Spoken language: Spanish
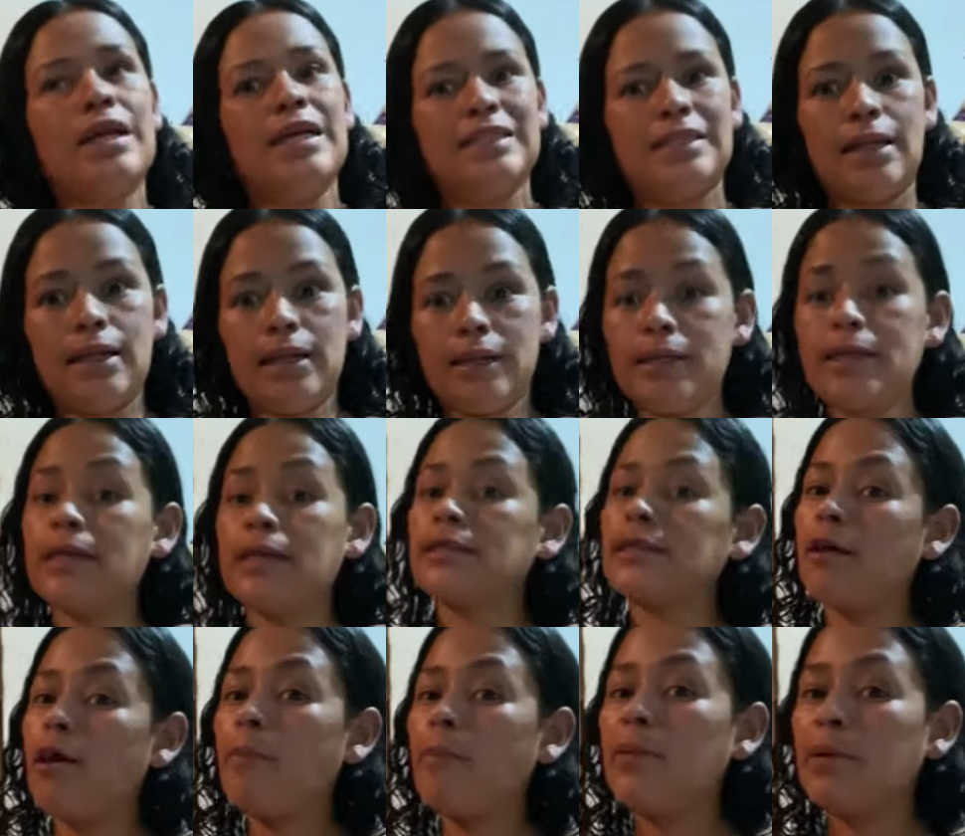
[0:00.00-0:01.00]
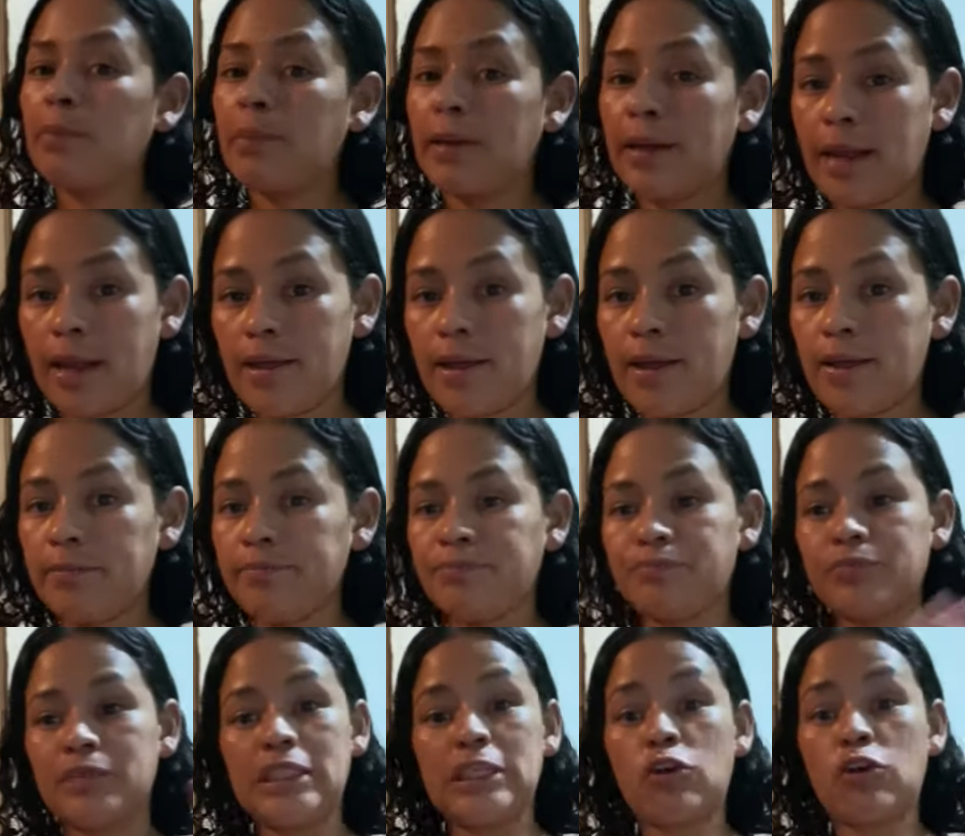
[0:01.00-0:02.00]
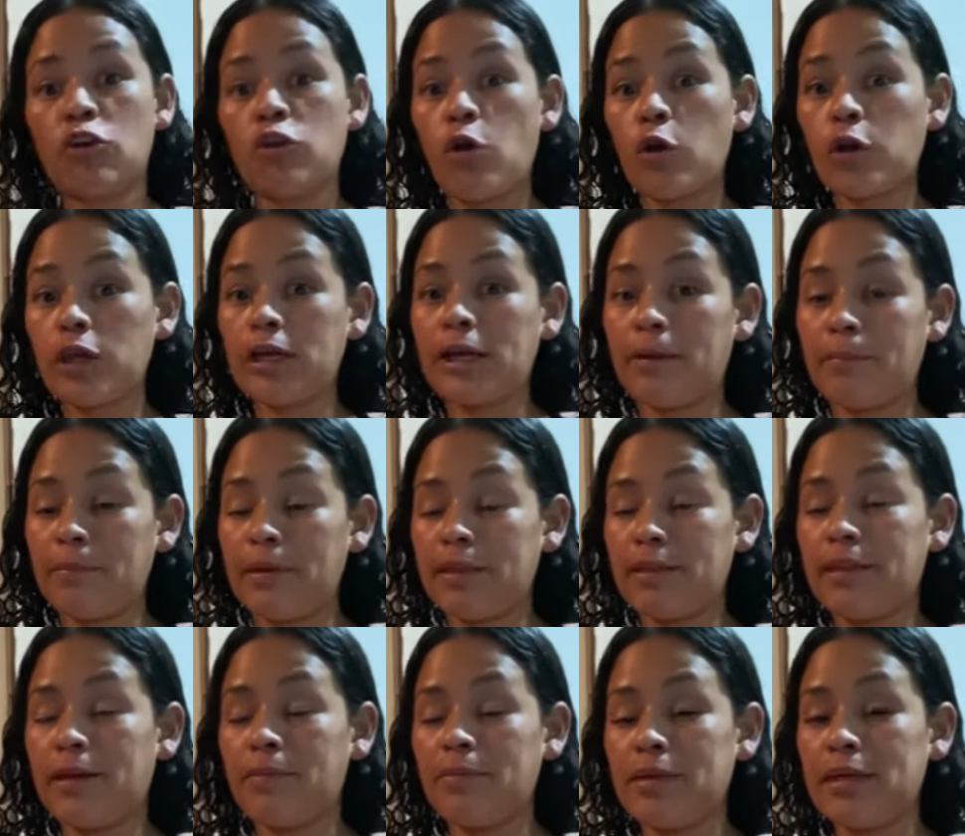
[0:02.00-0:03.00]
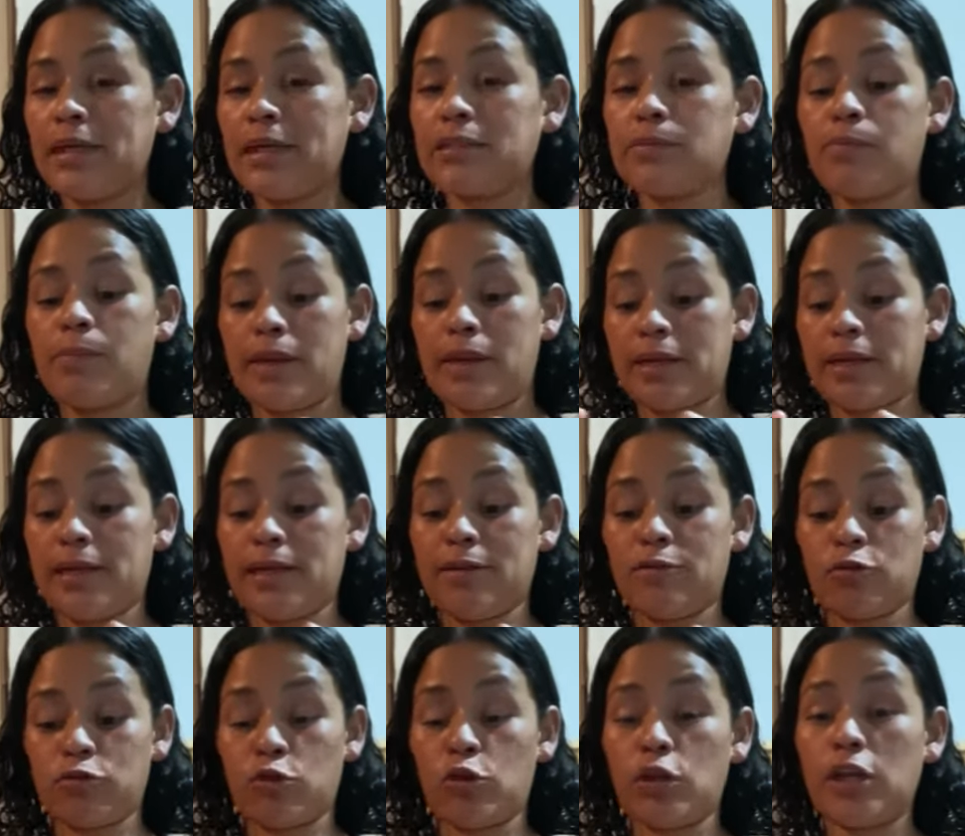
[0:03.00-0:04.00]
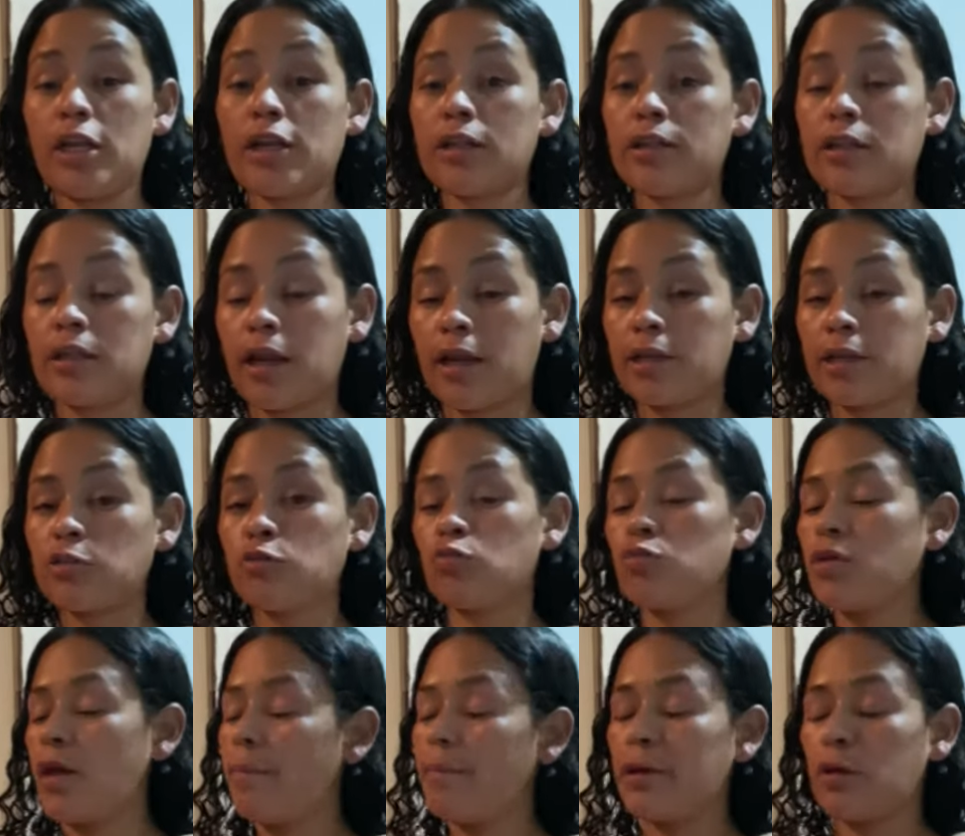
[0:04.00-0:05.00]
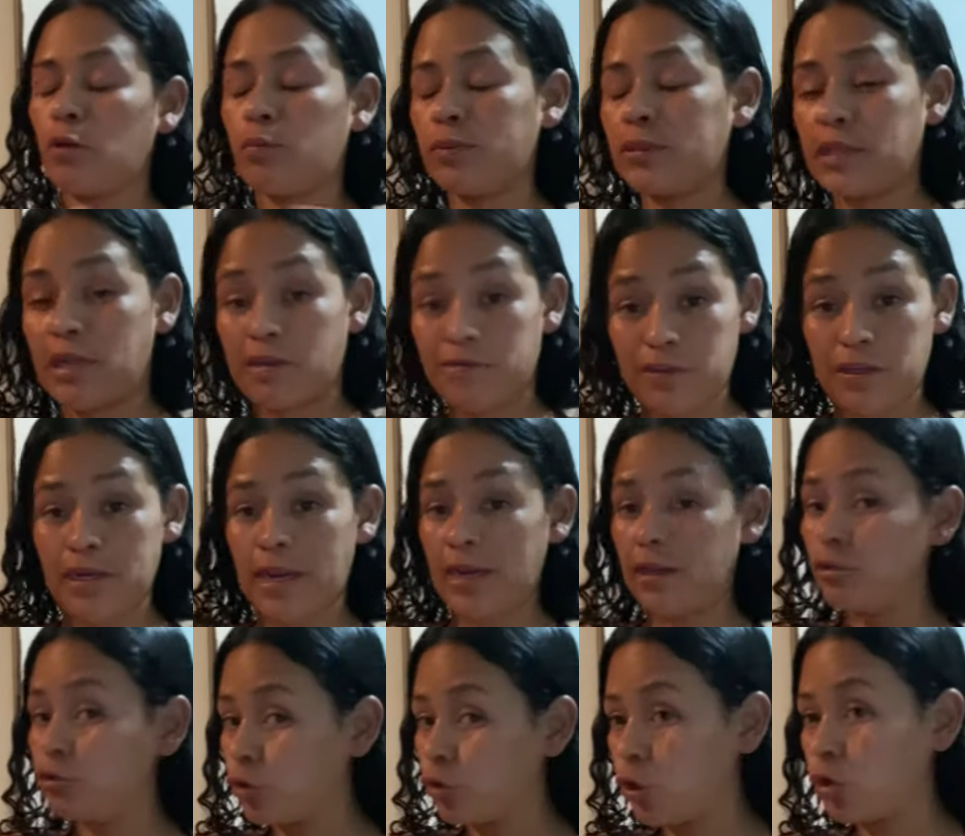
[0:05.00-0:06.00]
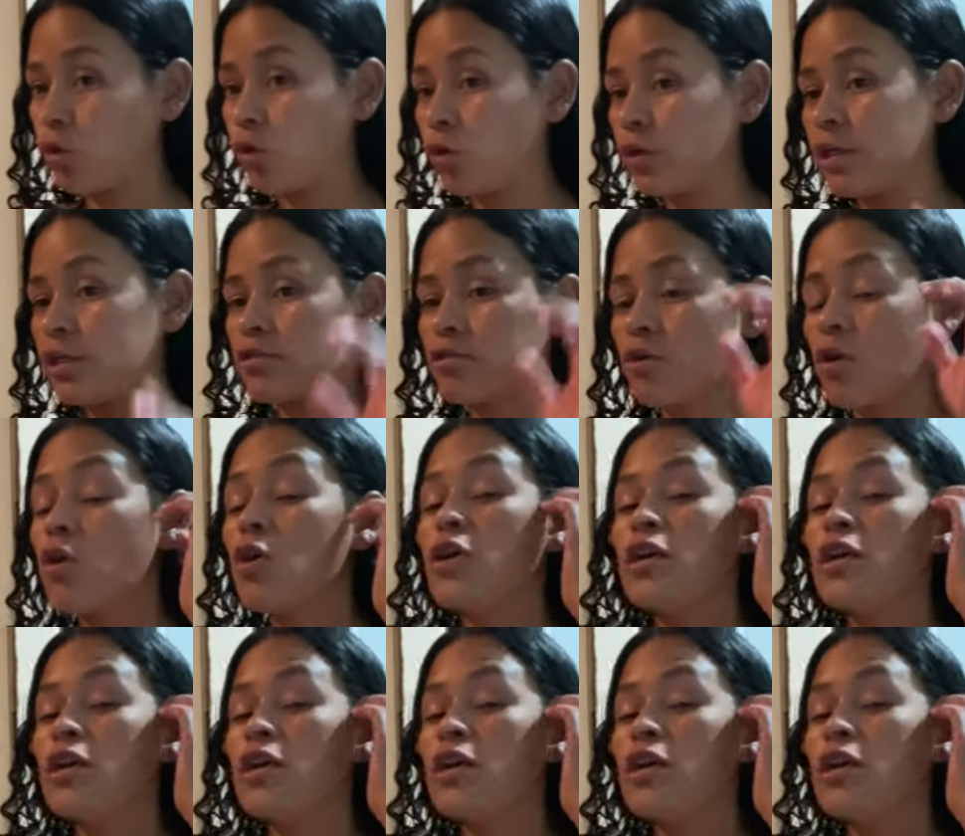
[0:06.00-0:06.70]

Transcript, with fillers: Selene ya estaba preparada psicológicamente, amigas, para que el doctor le retirara su uña, pero pues al final no lo hizo.